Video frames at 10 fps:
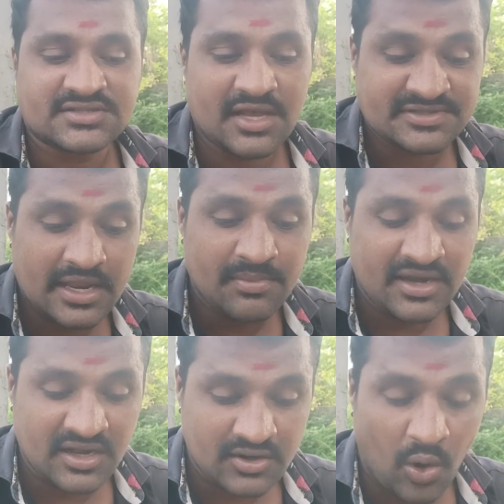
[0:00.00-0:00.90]

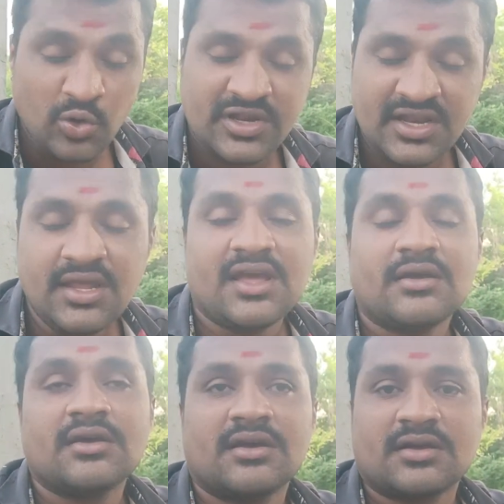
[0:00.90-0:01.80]
సబ్స్క్రైబర్ కౌంట్ని
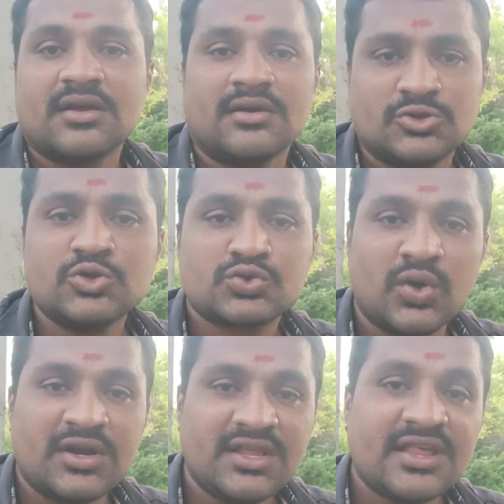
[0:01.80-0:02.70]

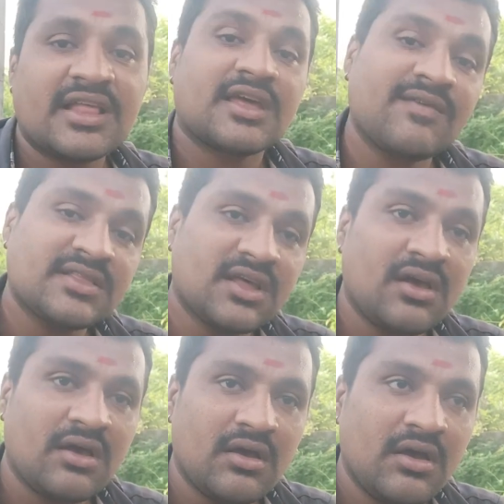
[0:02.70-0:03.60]
చూసుకోండి దాని తర్వాత
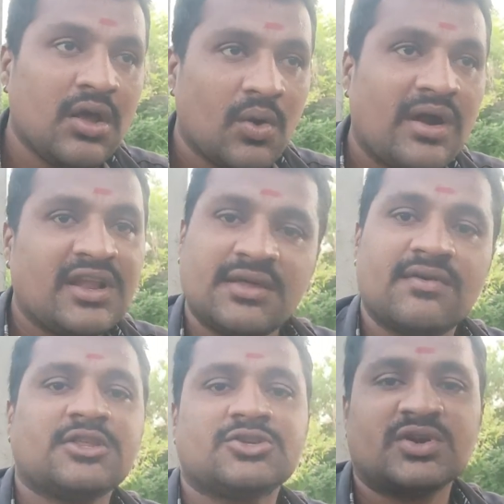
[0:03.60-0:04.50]
వన్ డే
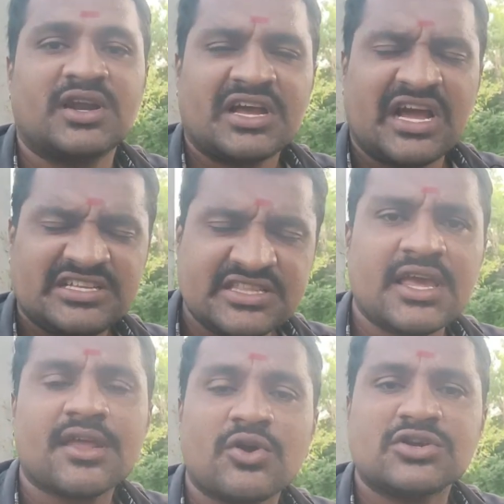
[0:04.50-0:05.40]
తర్వాత చూడండి
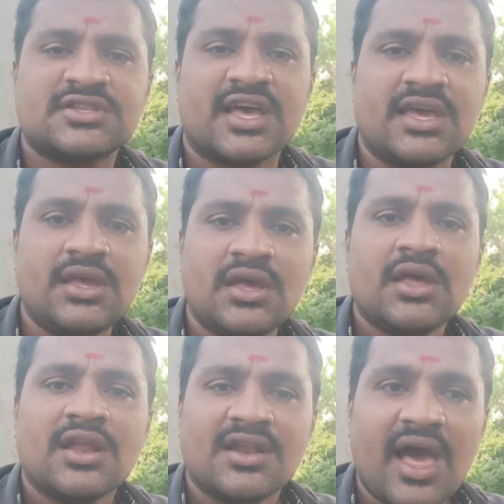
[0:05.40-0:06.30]
ఖచ్చితంగా ఇరవై వస్తాయి
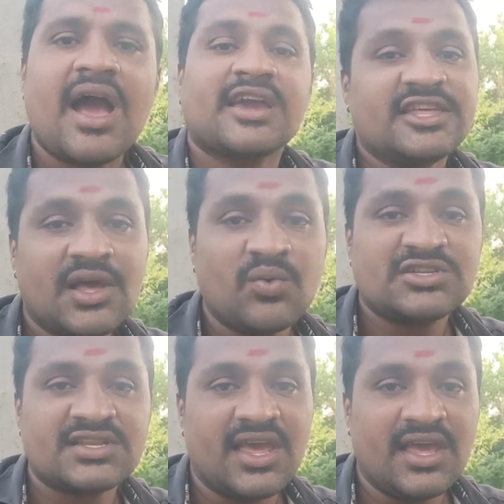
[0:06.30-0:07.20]
నాకైతే
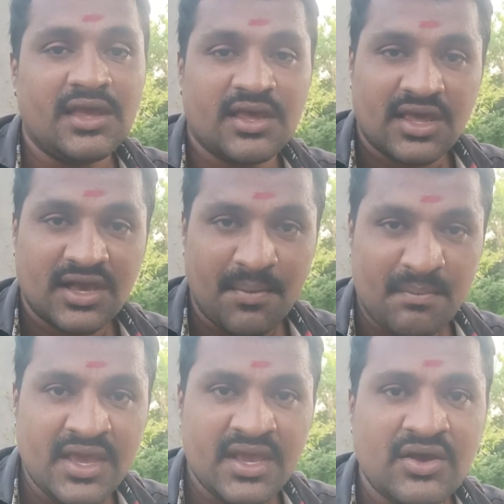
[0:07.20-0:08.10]
వచ్చినాయి ఇంకా
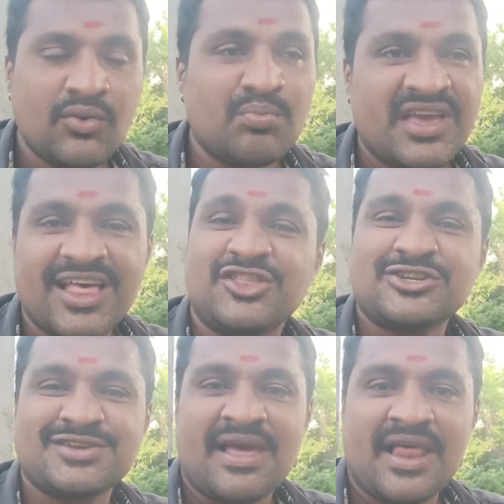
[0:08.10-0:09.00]
మీకు మీ
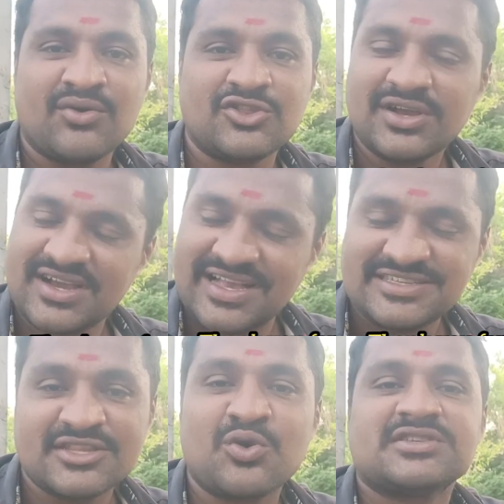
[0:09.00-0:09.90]
అదృష్టం ఎలా ఉందో
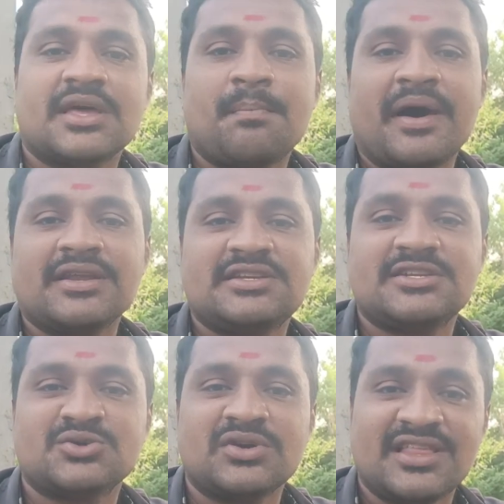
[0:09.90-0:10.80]
ఖచ్చితంగా ఒకసారి
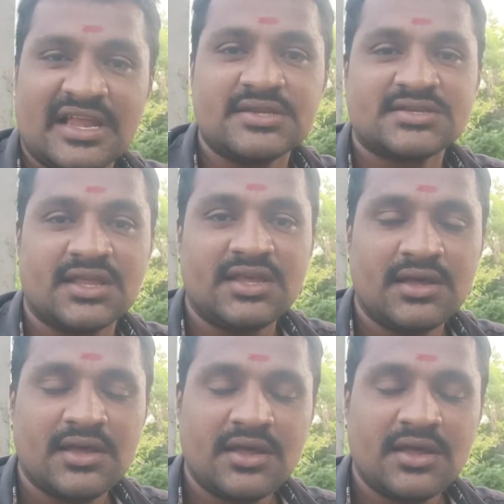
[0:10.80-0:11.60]
పరీక్షించుకుంటే తెలుస్తుంది